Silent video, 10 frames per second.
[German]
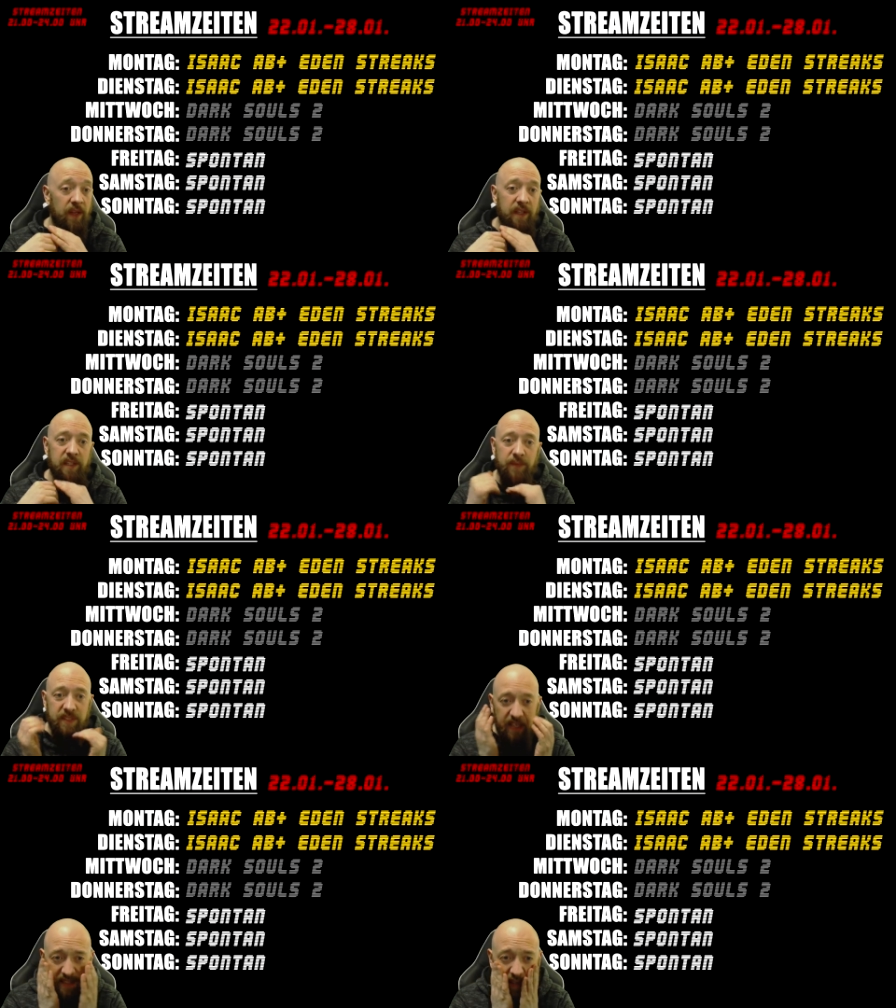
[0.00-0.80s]
Ich habe das
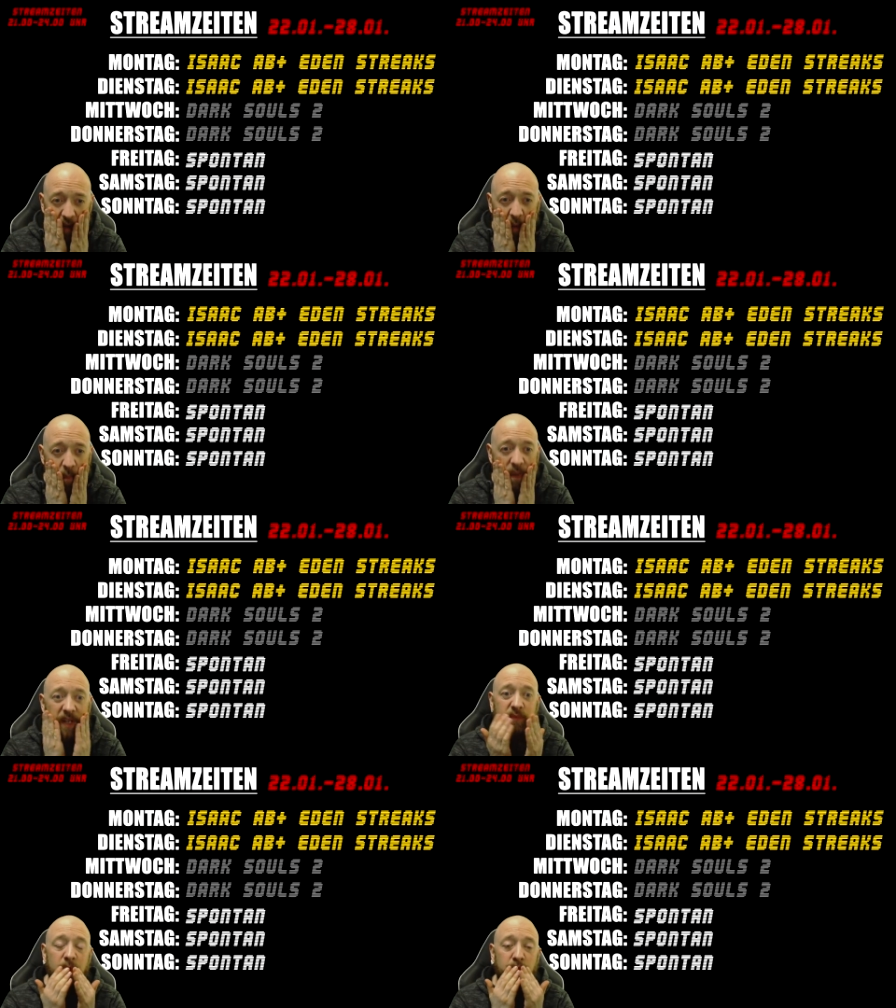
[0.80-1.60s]
gestern
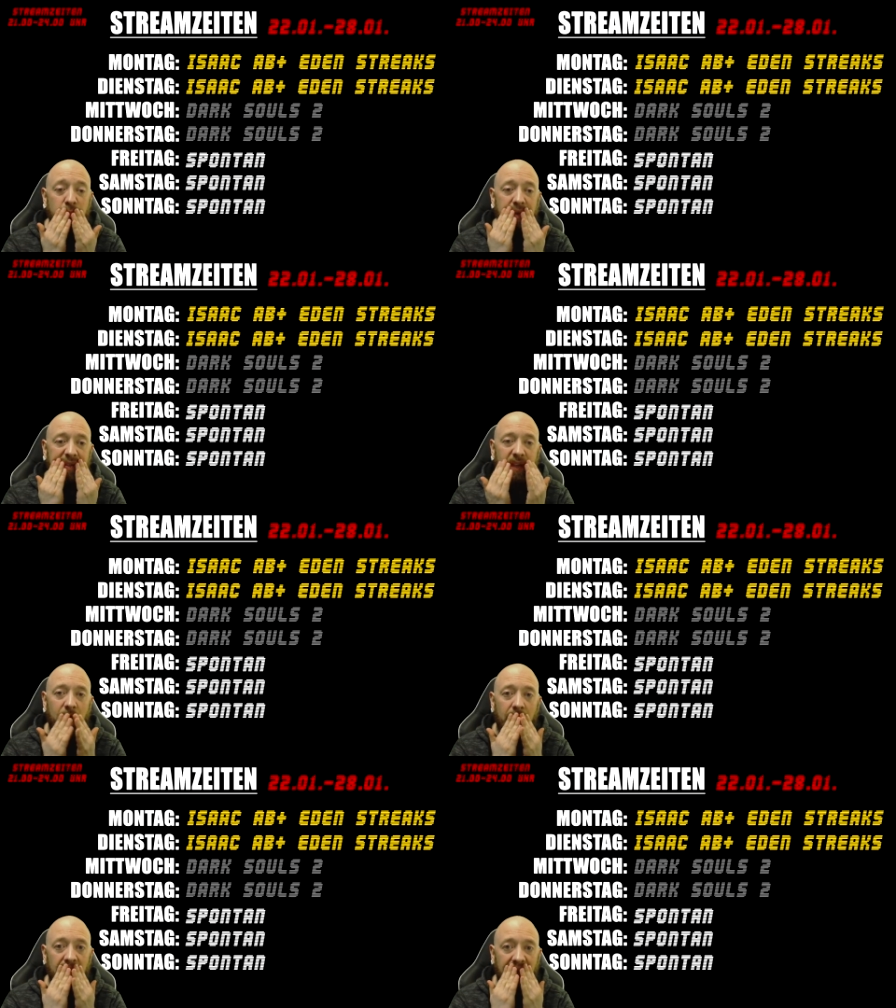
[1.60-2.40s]
komplett verbummelt,
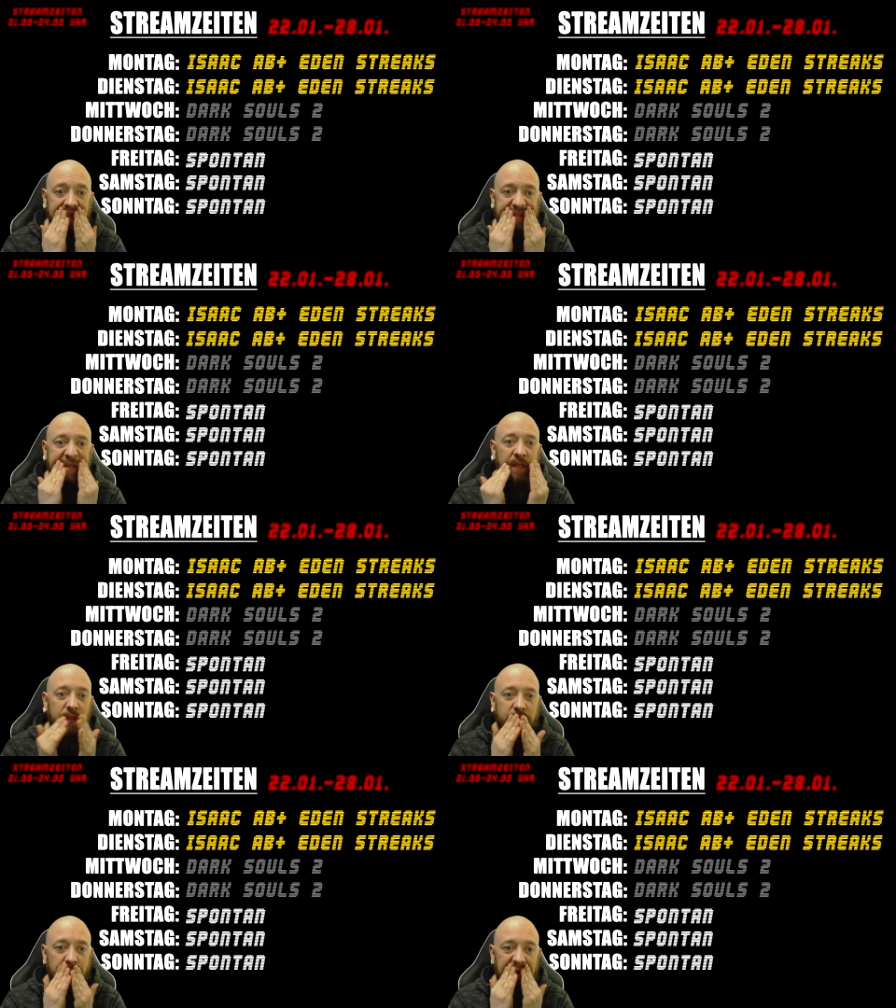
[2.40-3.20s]
ja? Also,
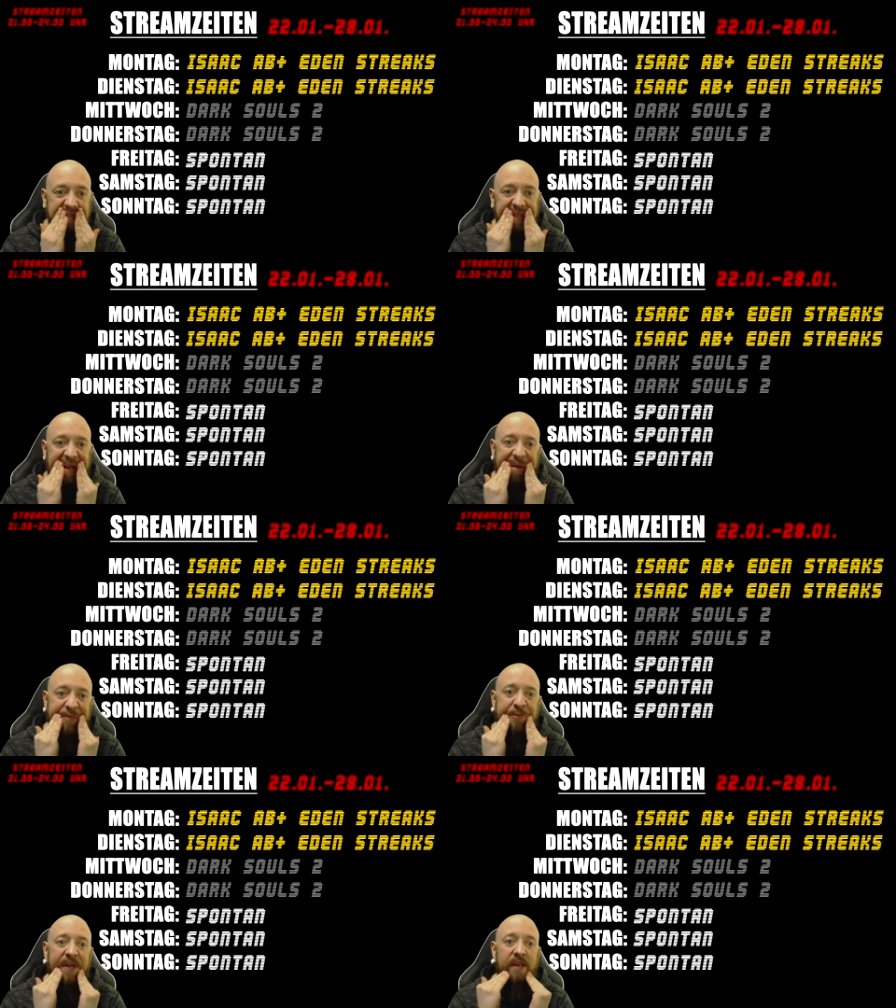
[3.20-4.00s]
ich habe gestern Abend
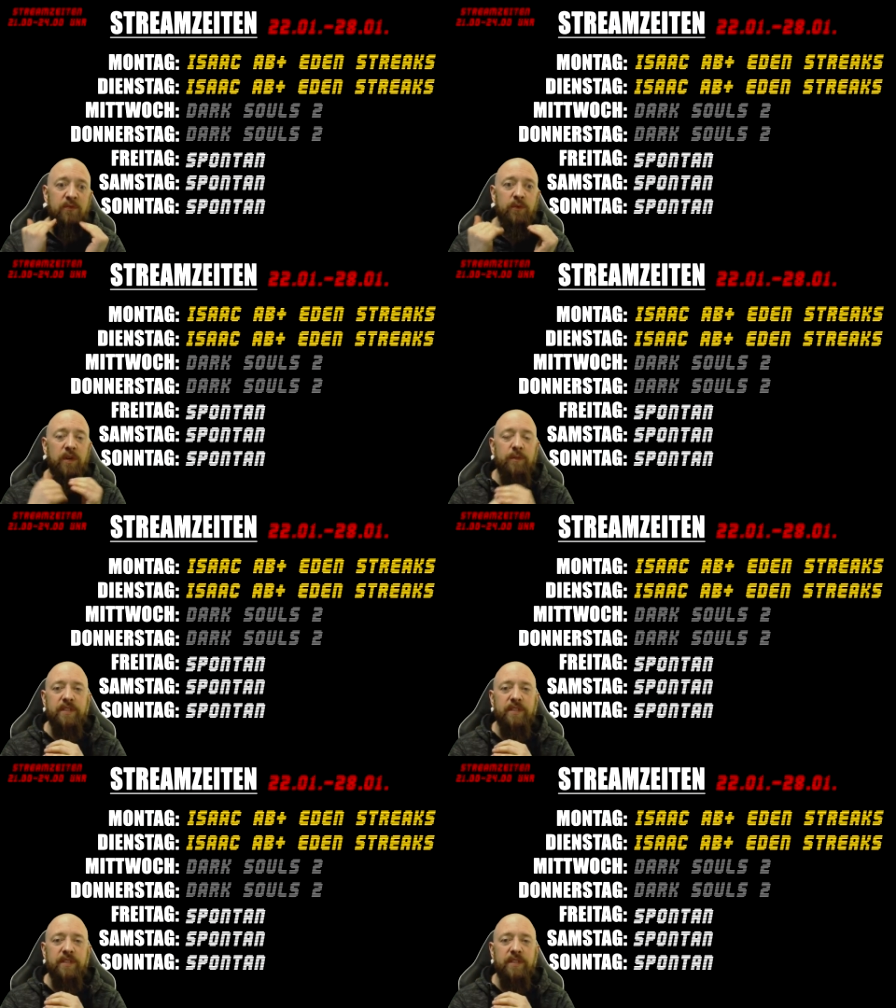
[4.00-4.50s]
um 11 Uhr habe ich